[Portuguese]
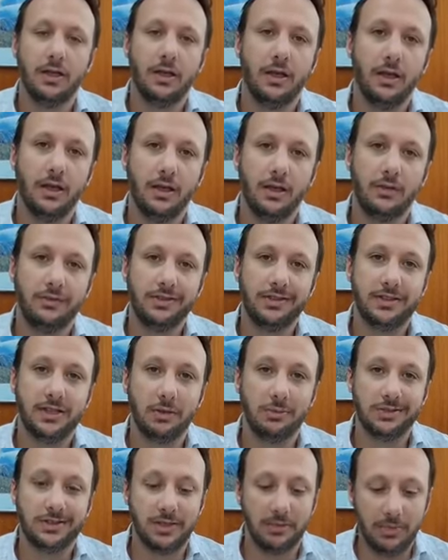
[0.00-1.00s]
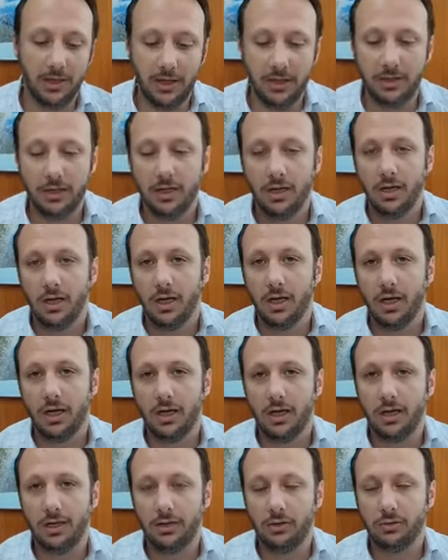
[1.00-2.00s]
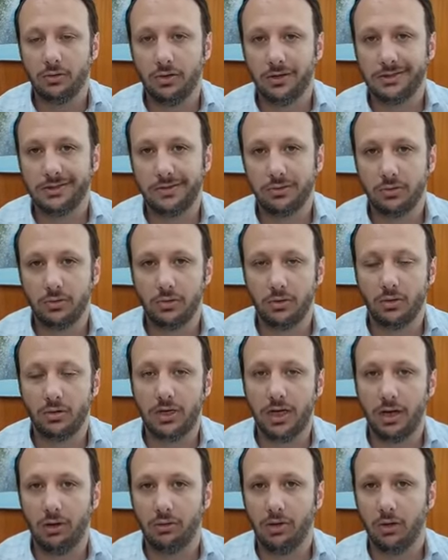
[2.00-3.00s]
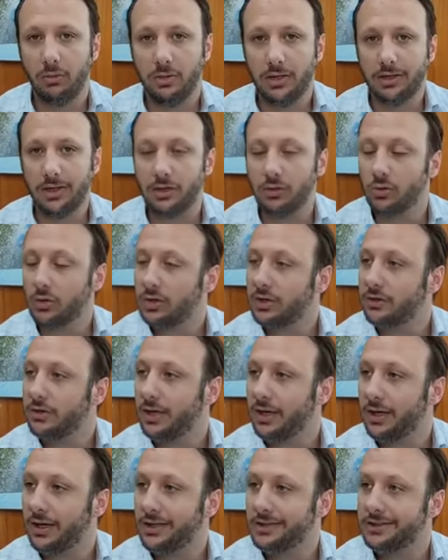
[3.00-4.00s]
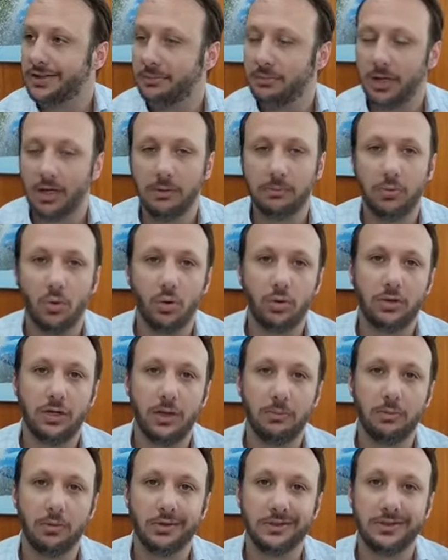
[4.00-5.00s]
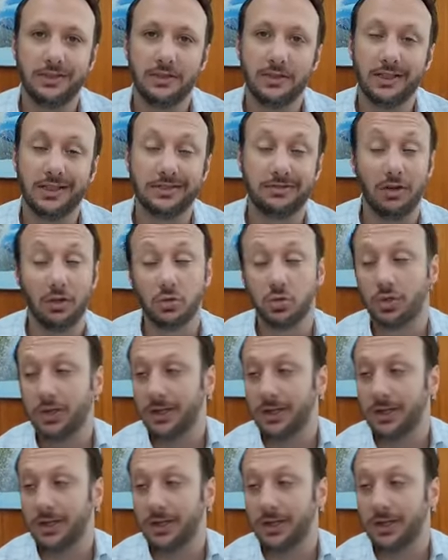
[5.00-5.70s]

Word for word: ah, visitamos também ah, o nosso local lá, o Britador, que irá receber em pouco tempo a usina de asfalto